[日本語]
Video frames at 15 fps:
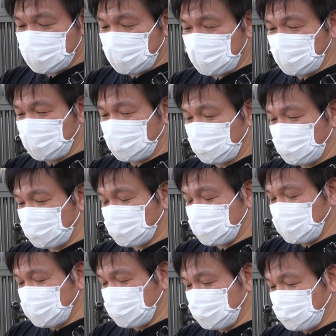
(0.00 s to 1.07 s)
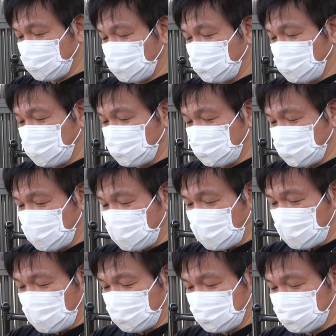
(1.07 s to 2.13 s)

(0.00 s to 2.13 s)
あはいこれ地図を見るで